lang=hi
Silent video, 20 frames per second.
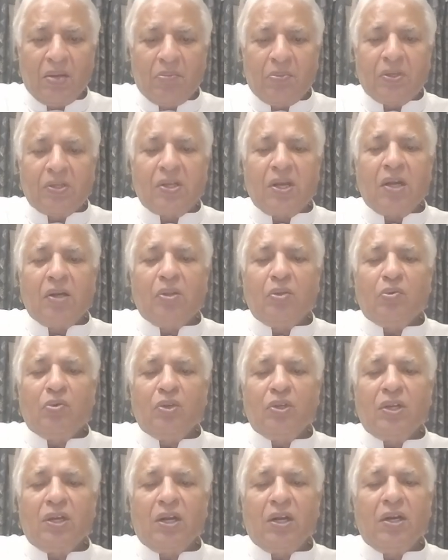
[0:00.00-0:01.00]
बज़ाहिर तो
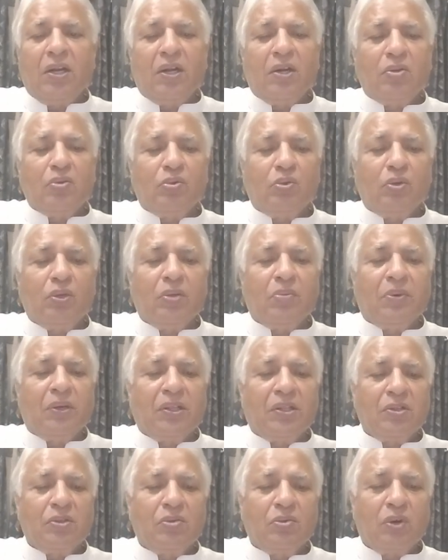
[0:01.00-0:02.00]
वो ये अल्लाह रसूल की
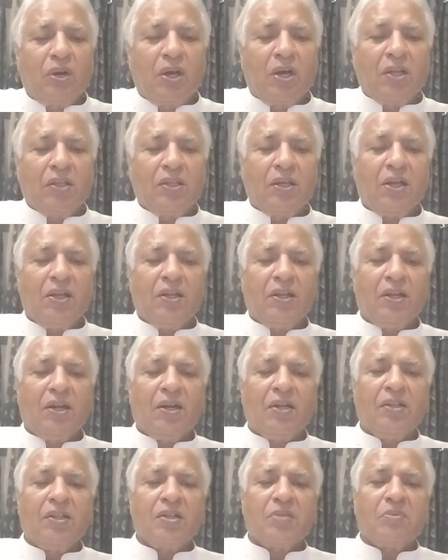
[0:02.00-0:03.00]
बात सुन रहा था लेकिन
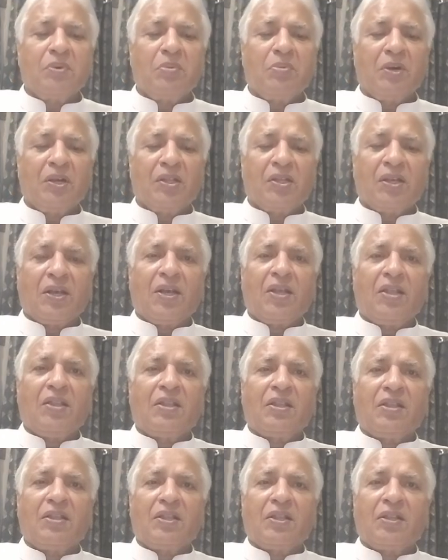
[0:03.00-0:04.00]
हर दस मिनट बाद कह
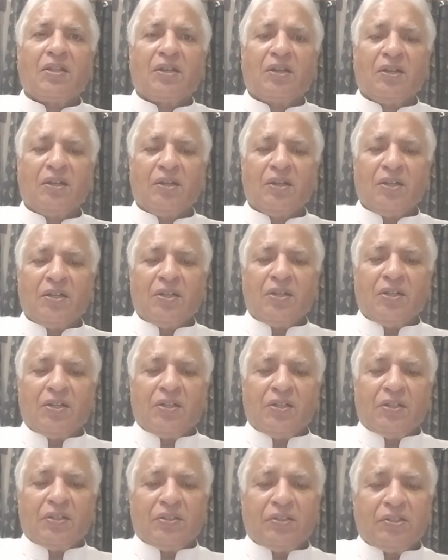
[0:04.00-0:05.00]
देता था
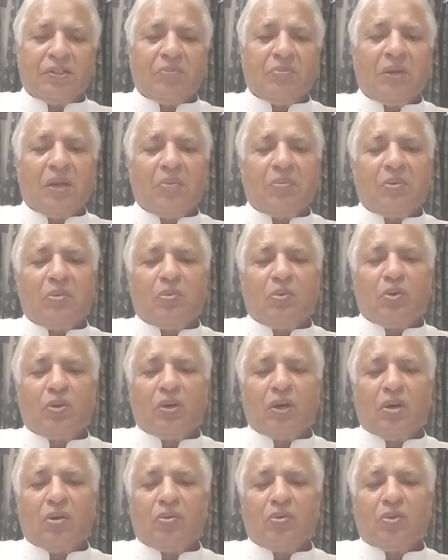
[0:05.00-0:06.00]
जी मैं भी
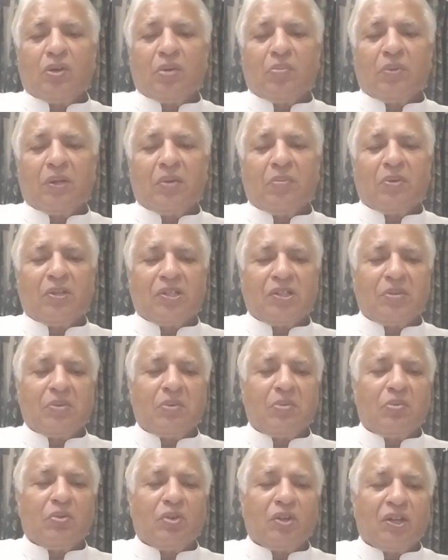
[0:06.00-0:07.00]
भूखा हूँ और मेरे बच्चे
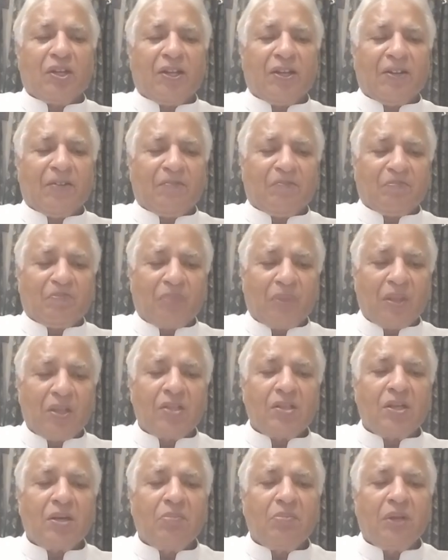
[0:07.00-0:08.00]
भी भूखे हैं
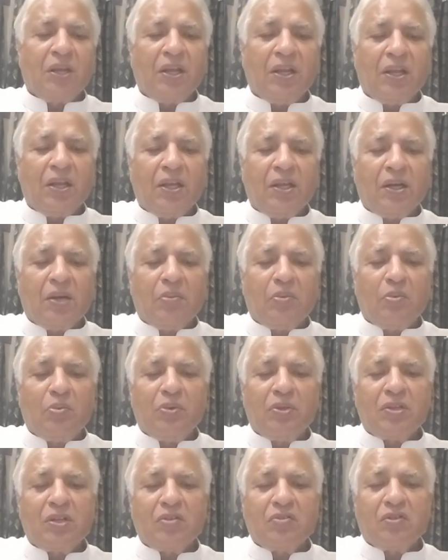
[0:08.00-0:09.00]
जिसका मैं एक
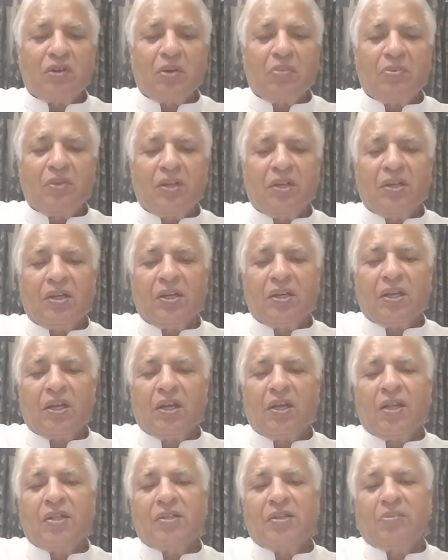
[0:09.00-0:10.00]
अमूमी सा जवाब देकर के
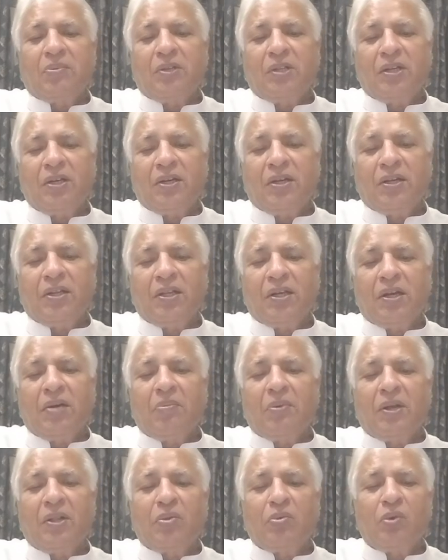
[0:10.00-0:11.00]
अल्लाह सब ठीक कर देगा
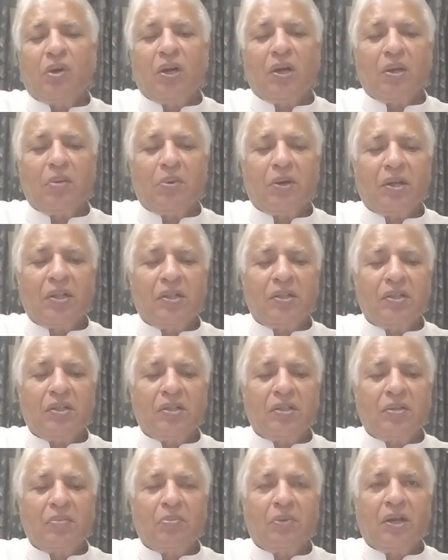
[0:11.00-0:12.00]
बात को आगे बढ़ा
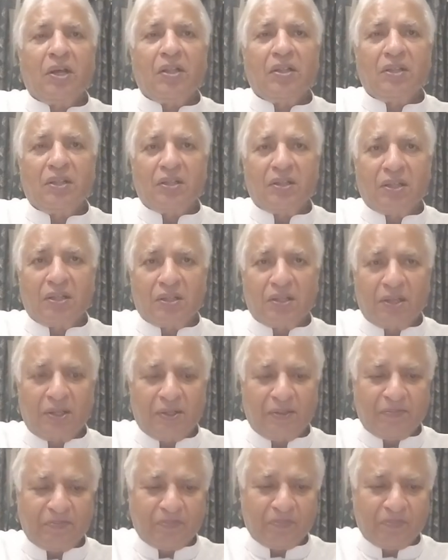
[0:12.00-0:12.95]
दे बढ़ा देता था